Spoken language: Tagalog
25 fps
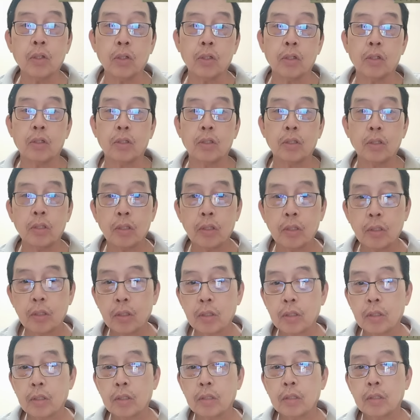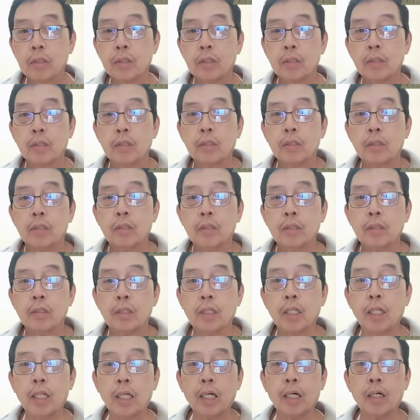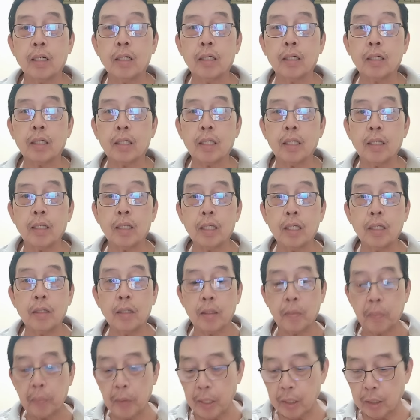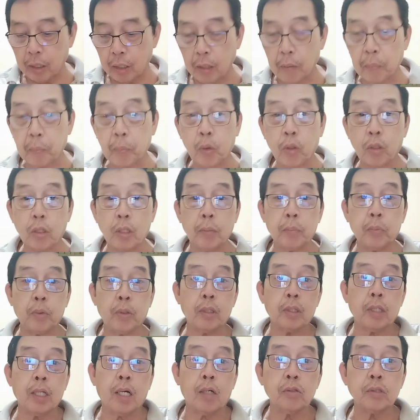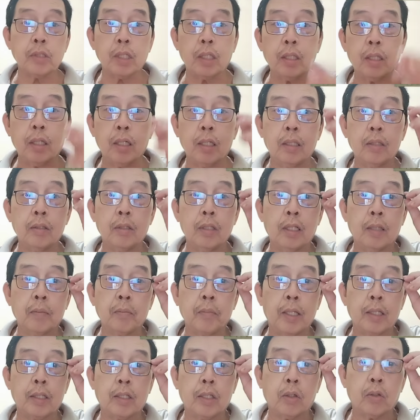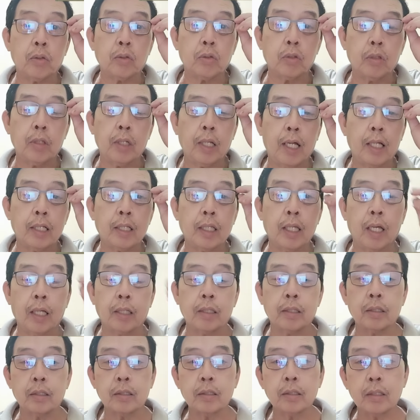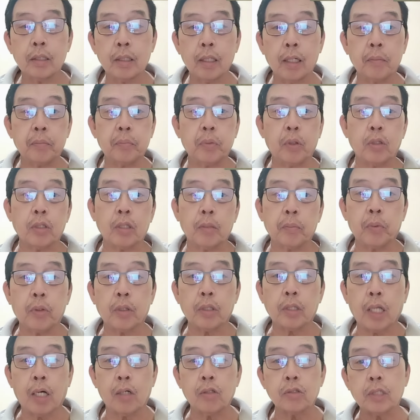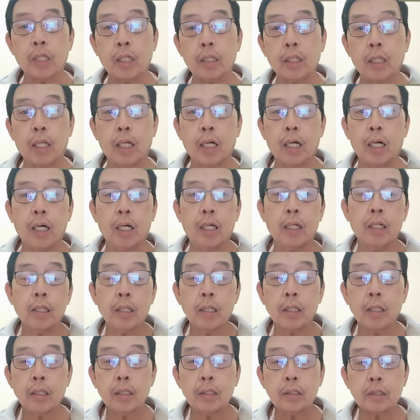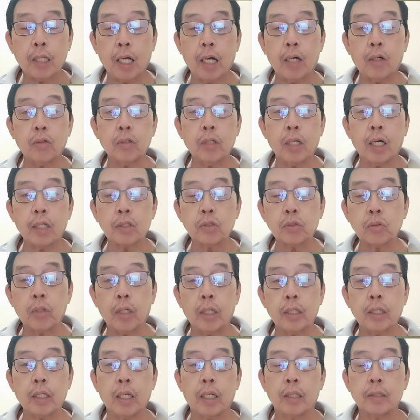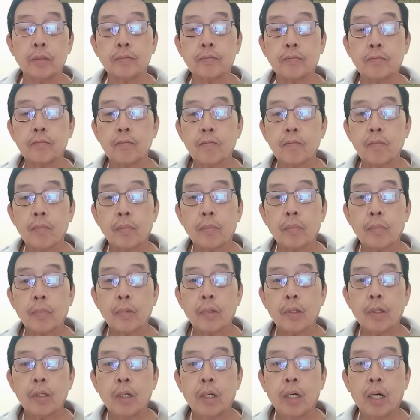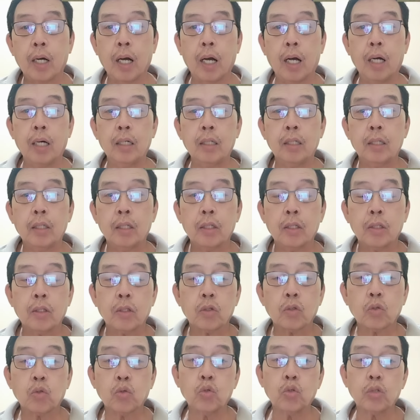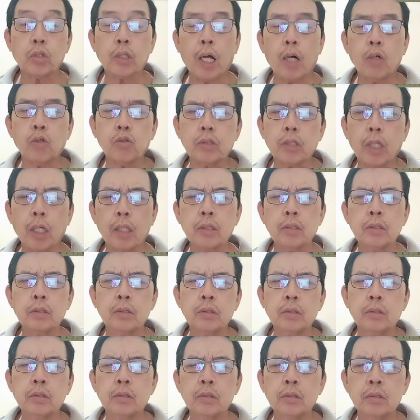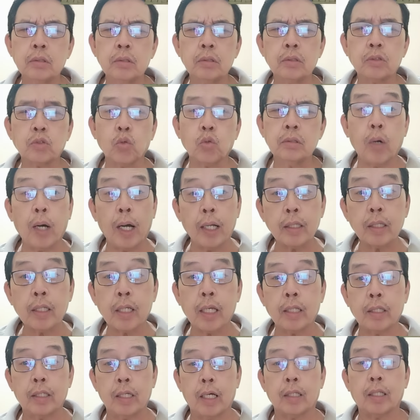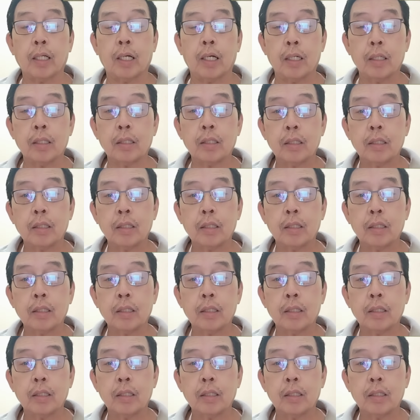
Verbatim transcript: Oh. Talagang gigipit. Eh, 44,000 na. Ilang metro ko tonelada yan? Yan, 44,000 na sako ng asukal na yan. Ha? 2,200 yata.